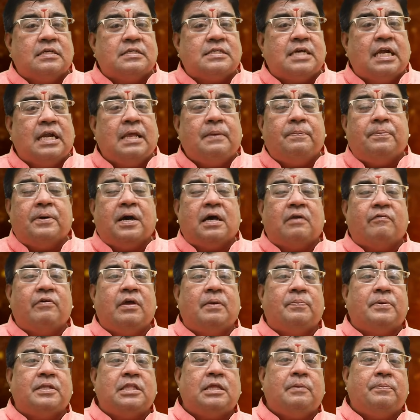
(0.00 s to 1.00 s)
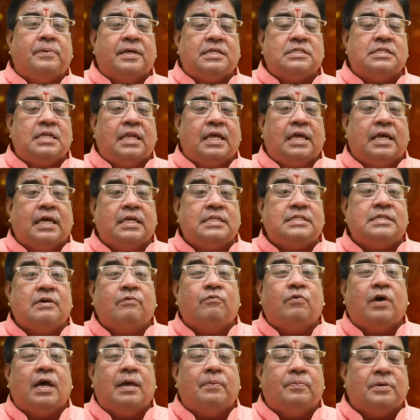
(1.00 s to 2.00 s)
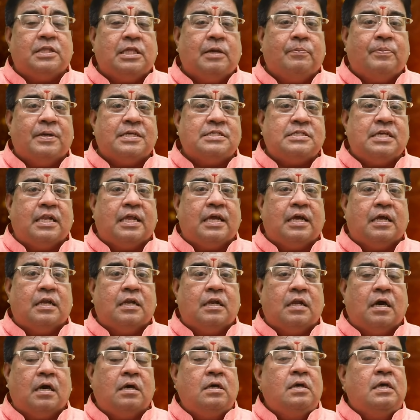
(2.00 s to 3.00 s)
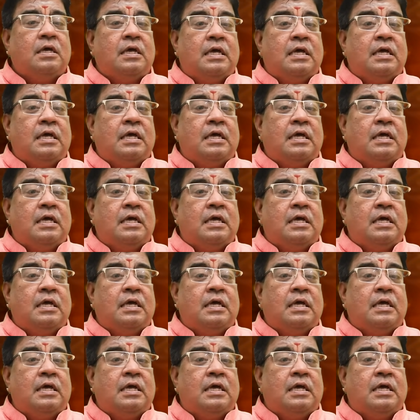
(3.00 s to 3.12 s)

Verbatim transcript: சனி பார்வையை பற்றி பேசுகிறீங்க செவ்வாயை பற்றி பேசுகிறீங்கன்னா